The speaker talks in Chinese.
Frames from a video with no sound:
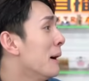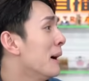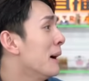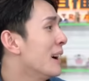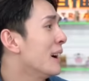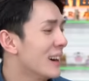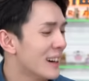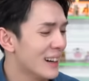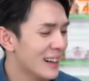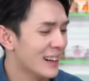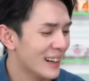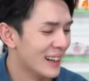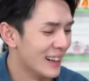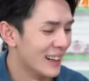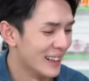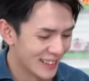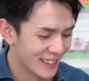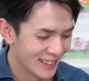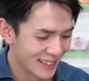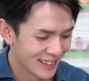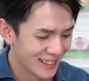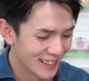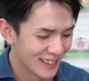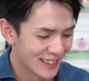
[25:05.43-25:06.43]
哈哈
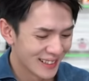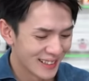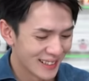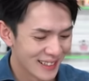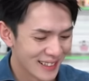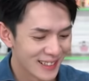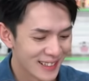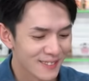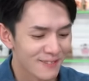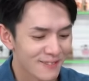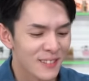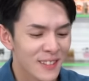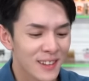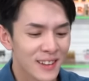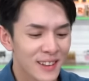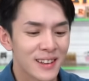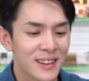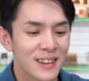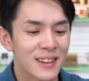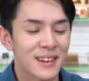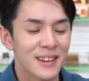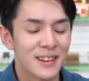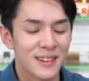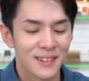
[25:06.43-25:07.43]
哈用
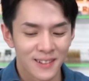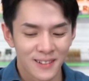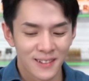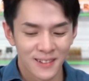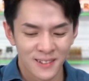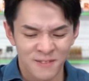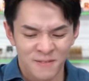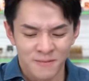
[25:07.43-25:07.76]
来干什么？